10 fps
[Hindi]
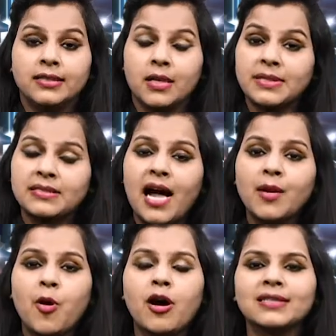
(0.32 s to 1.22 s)

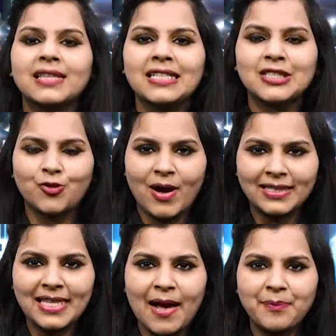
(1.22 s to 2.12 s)
नमस्कार बहुत
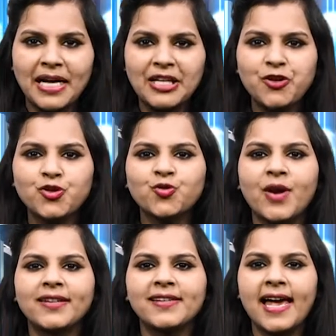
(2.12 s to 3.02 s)
स्वागत है आपका न्यूज
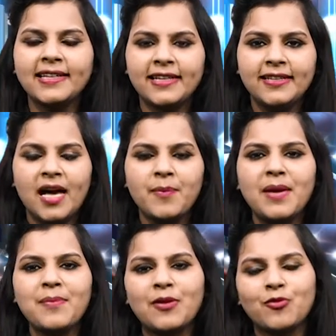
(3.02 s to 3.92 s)
29 इंडिया
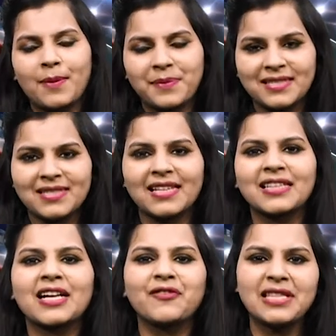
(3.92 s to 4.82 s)
में मैं हूं आपके
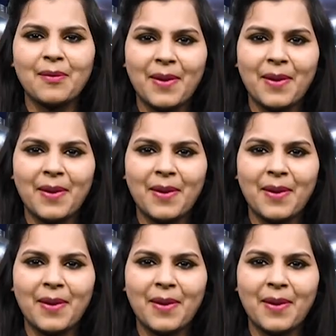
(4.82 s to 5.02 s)
साथ कविता